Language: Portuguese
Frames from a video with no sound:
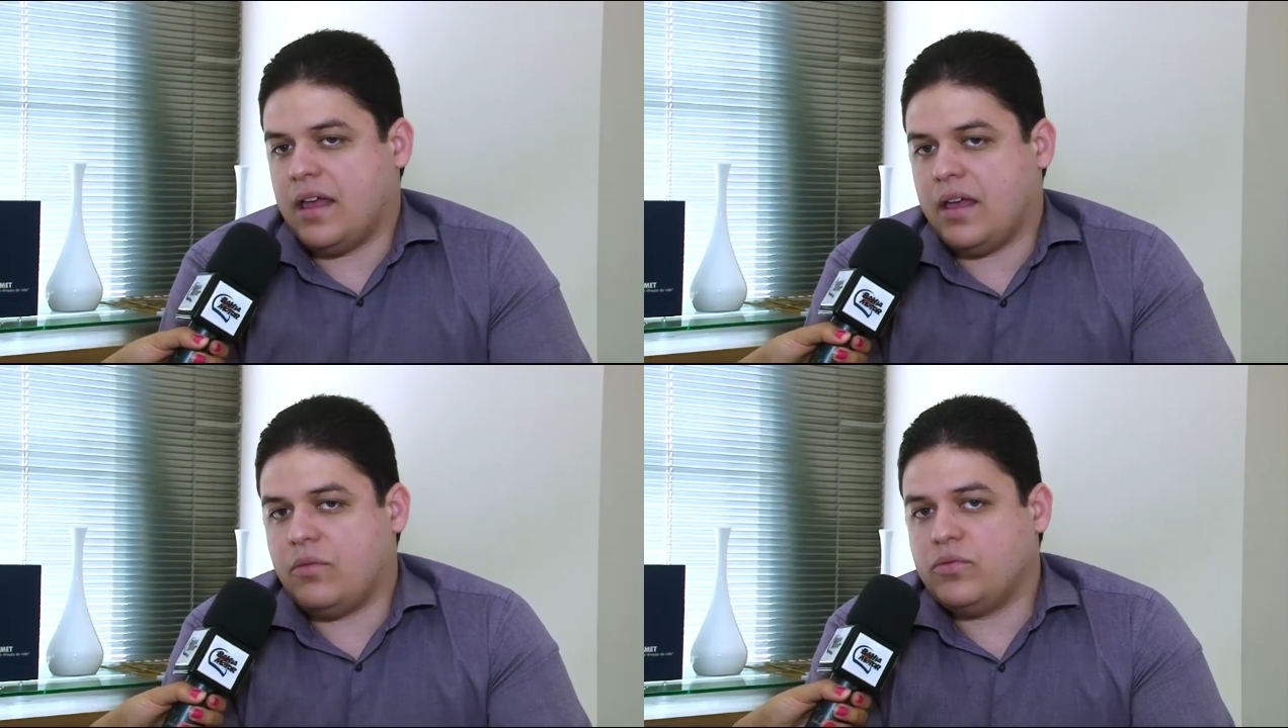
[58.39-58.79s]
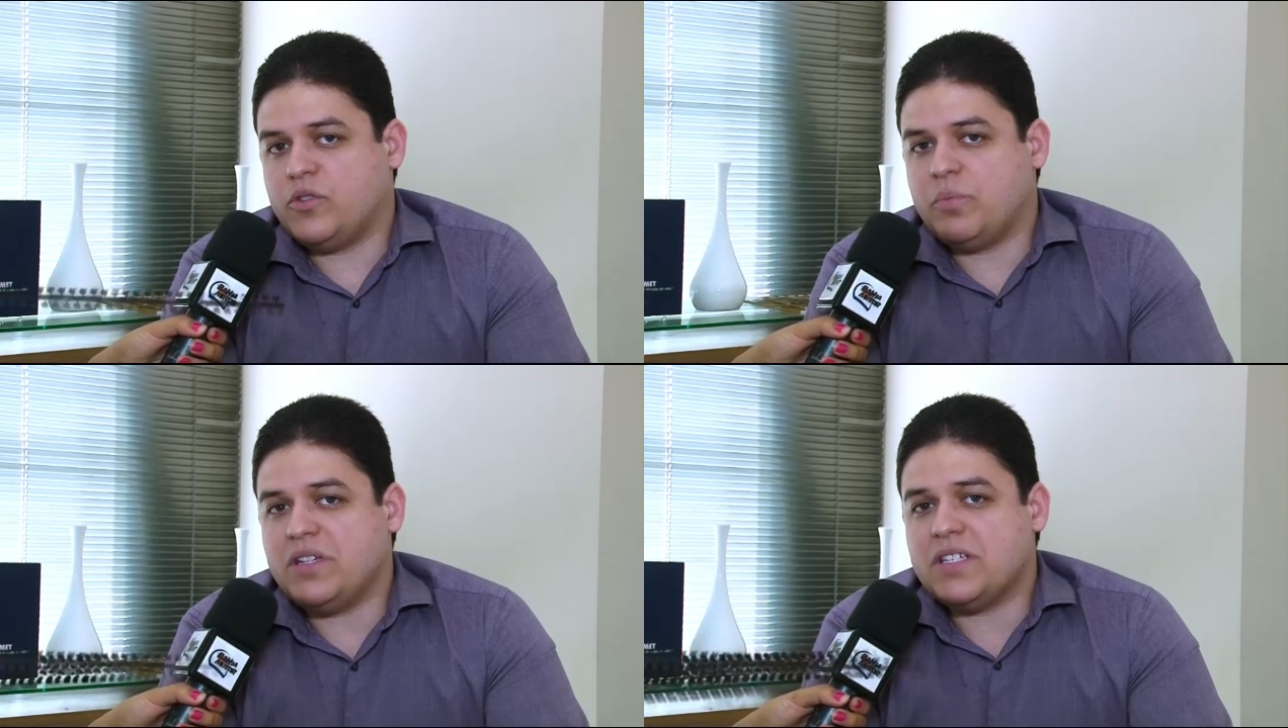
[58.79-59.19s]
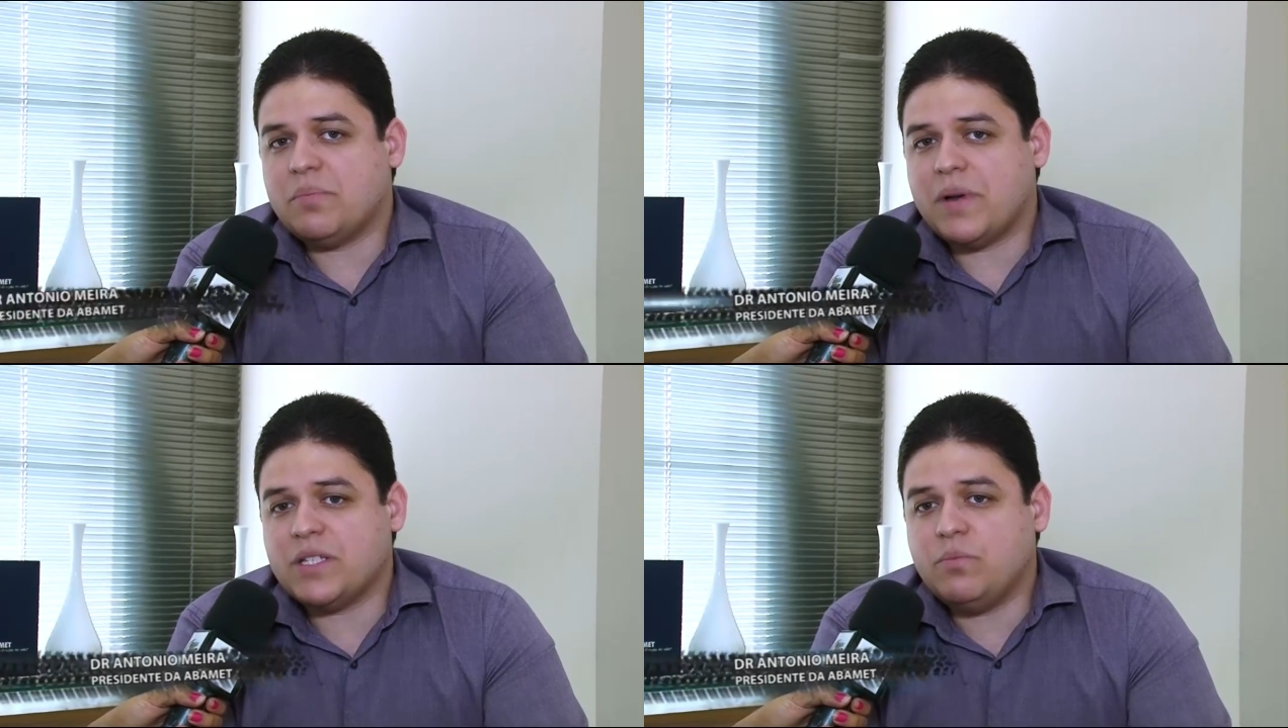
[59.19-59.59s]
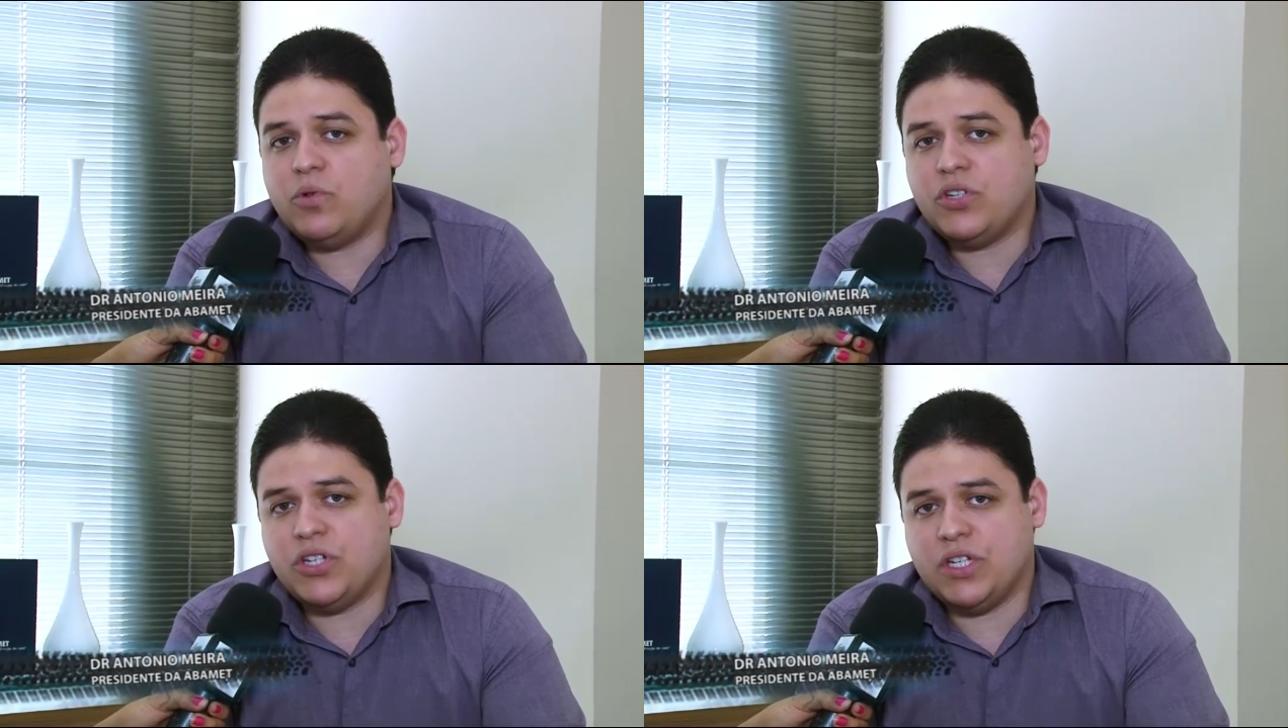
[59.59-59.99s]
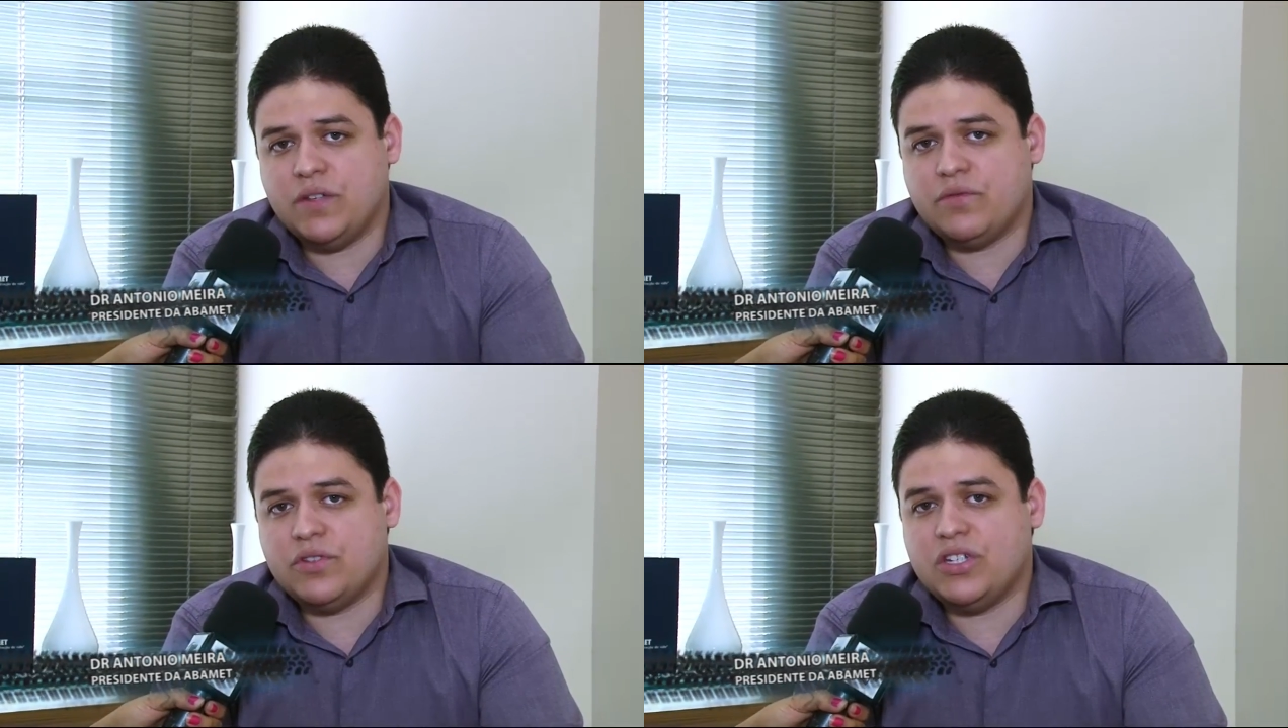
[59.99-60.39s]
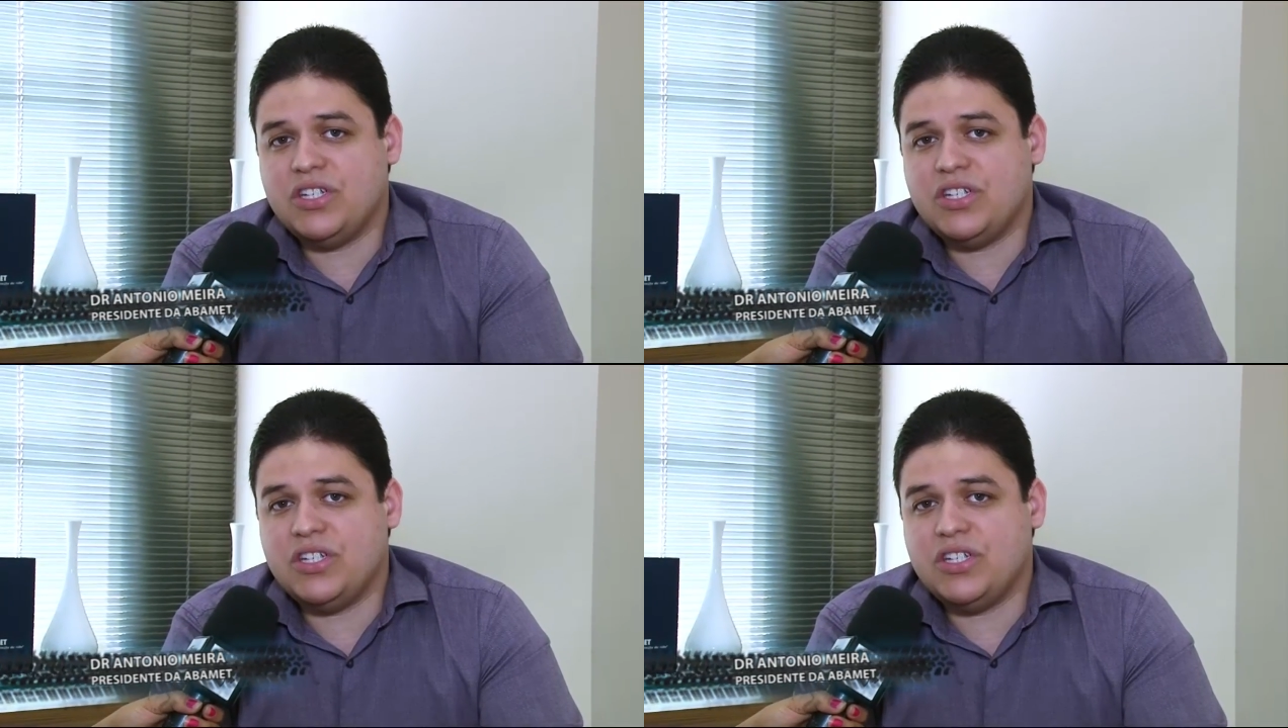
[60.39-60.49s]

é um dos principais motivos de